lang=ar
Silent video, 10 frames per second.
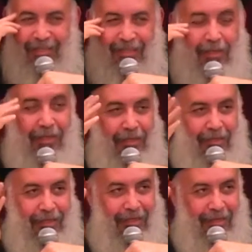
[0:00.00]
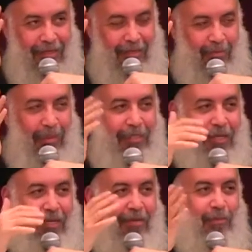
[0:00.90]
طاير بس
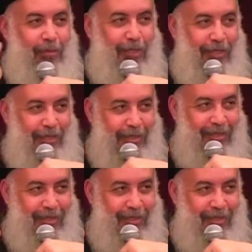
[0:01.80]
ليه مطار